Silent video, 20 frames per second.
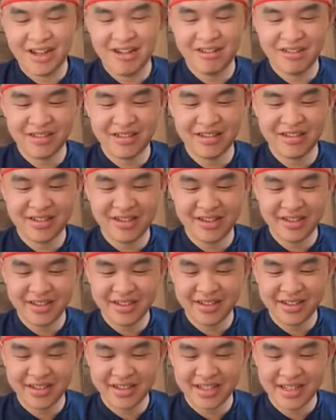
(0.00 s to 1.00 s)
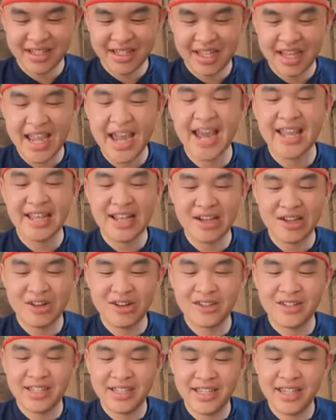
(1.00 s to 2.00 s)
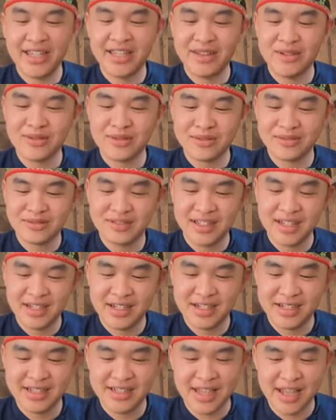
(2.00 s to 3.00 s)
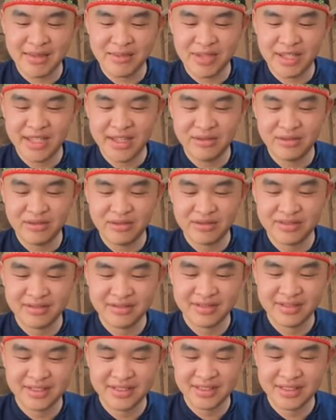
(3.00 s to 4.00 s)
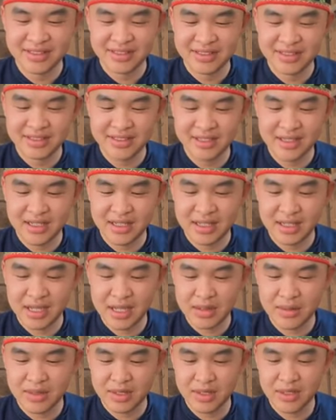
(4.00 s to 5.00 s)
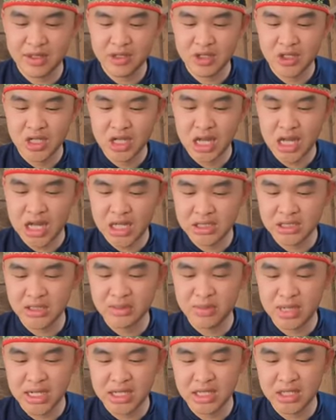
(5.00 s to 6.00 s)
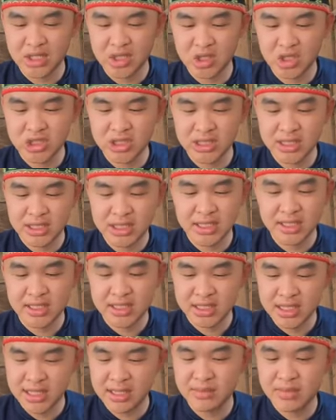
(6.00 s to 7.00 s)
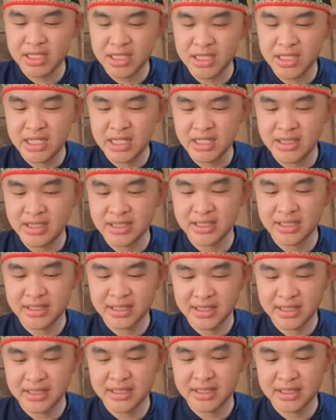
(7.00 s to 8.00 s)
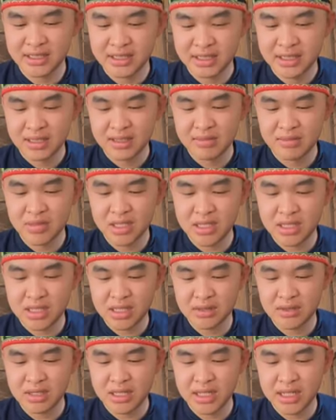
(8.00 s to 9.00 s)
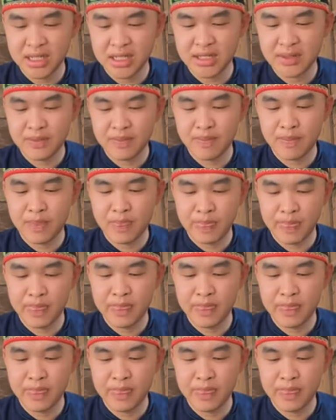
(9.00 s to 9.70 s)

Ờ rồi rồi rồi. Đấy hai thằng con thì ghi đủ, Mấy người già thì ghi Ba thằng con. À à ừ ba thằng con. Sinh năm 99. 16 tháng 2.